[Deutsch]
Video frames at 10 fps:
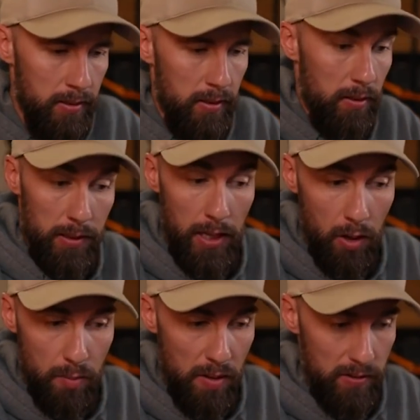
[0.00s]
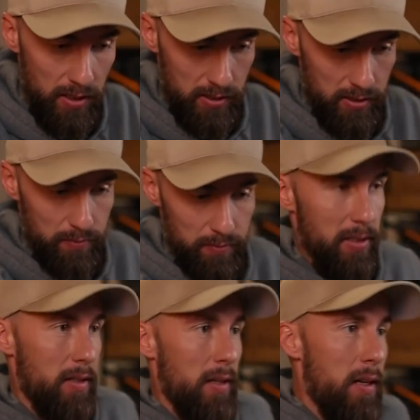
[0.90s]
Ich werde ja auch immer wieder
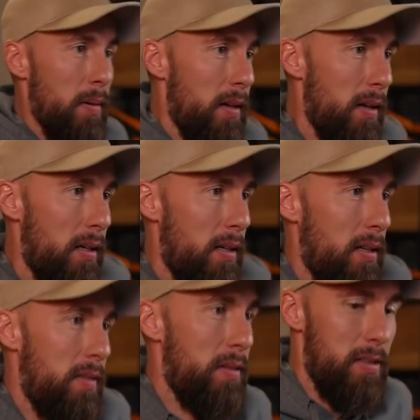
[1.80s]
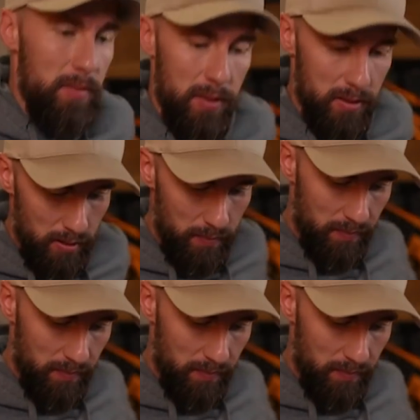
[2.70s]
angefeindet, aber wisst ihr was?